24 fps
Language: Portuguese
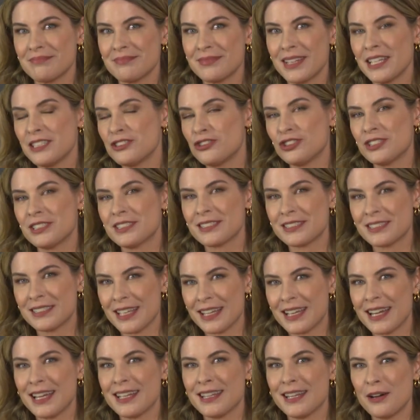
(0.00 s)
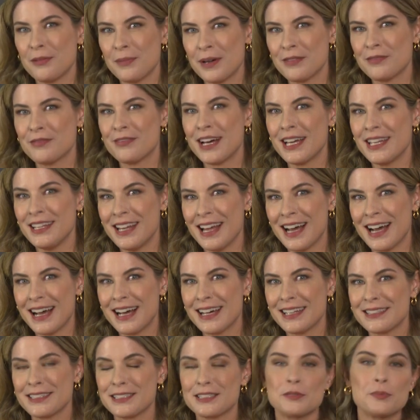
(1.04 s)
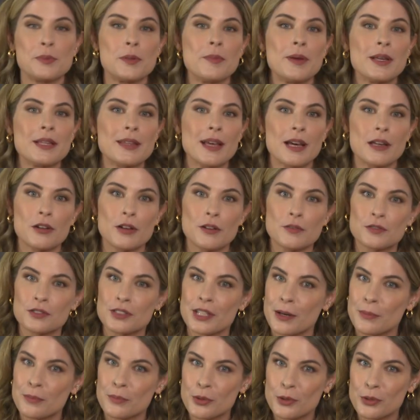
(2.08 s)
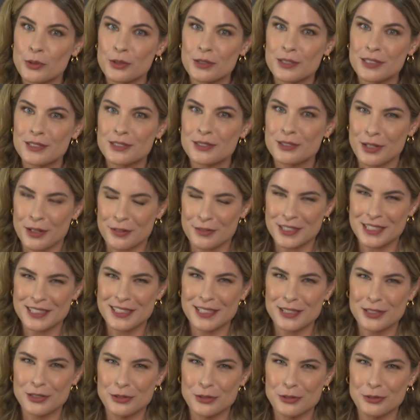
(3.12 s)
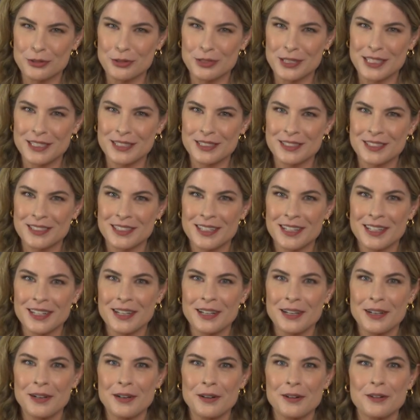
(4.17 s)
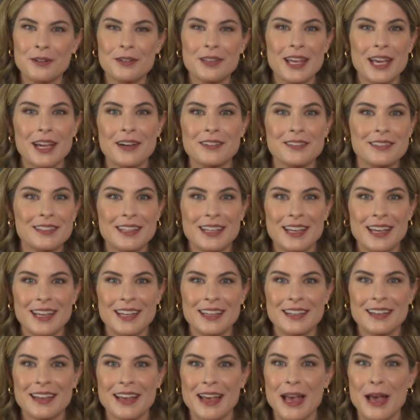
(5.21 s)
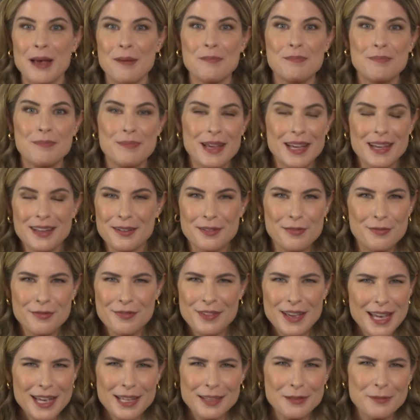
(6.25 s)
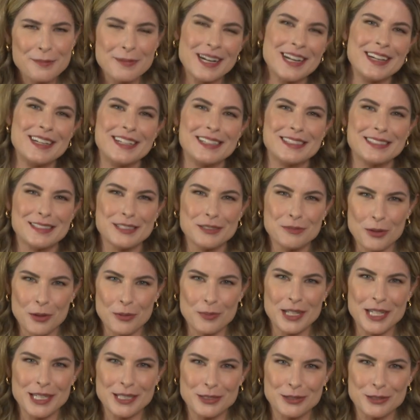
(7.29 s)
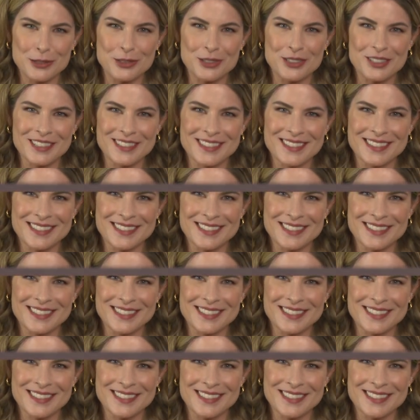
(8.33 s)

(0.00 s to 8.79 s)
tem dias que você quer dar uma variada, experimentar novos sabores, novas texturas. O carrot cake é perfeito para esses momentos.